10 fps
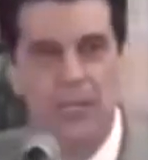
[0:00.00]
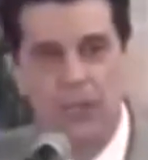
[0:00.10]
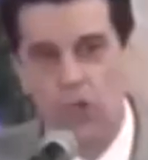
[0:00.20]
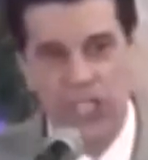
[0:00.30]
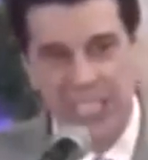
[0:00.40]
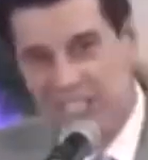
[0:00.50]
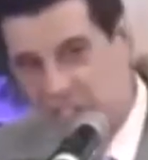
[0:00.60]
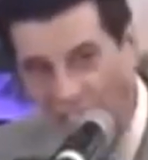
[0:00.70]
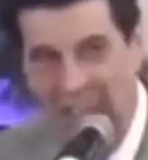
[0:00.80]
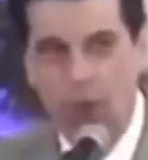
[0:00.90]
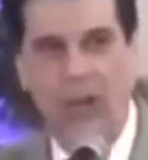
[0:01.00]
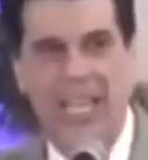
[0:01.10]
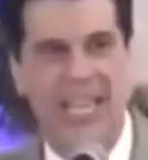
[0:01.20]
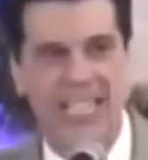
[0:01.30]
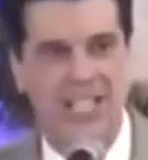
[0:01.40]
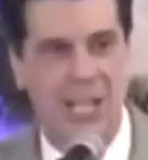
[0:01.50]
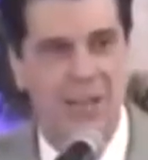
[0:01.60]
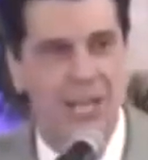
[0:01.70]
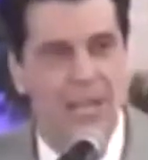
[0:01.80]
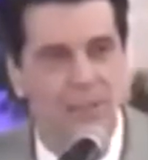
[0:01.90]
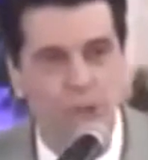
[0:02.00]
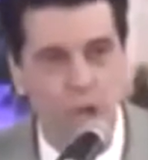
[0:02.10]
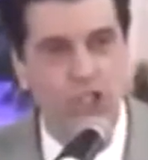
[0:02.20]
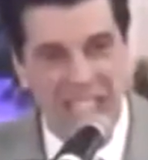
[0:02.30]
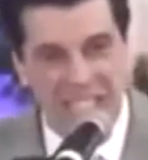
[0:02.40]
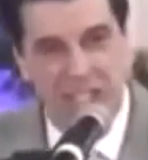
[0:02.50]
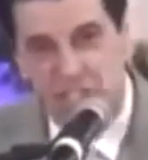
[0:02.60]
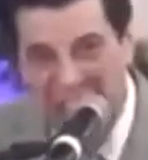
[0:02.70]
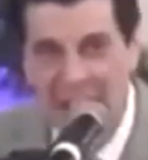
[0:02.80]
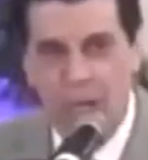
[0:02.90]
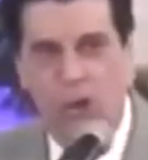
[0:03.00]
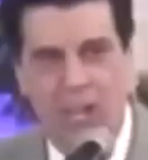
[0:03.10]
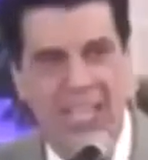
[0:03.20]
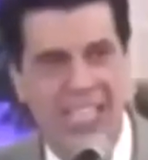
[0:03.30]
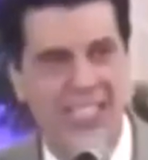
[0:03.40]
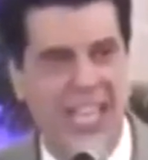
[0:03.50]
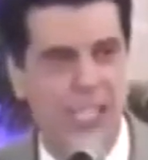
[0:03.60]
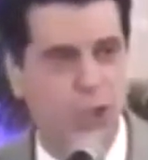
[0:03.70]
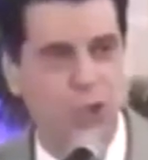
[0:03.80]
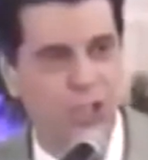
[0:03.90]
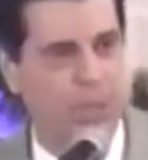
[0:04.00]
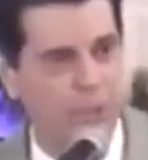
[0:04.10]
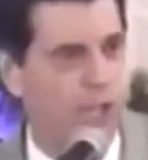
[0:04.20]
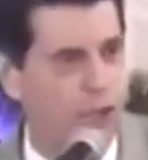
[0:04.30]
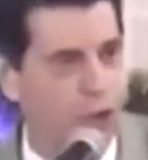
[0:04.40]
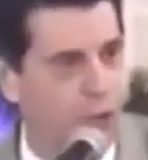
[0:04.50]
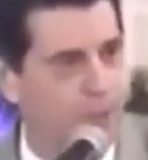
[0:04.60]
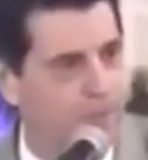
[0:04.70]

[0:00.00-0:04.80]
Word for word: Dios está con la iglesia. Dios está con la iglesia. Jesucristo en mi refugio.